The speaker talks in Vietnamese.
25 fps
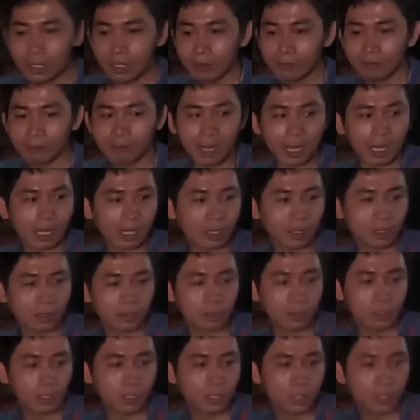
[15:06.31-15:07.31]
và
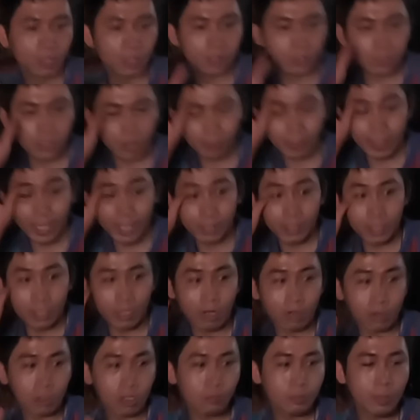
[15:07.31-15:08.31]
trong này thì
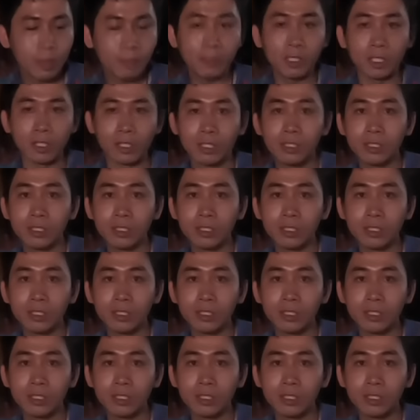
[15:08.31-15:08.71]
họ có bếp lửa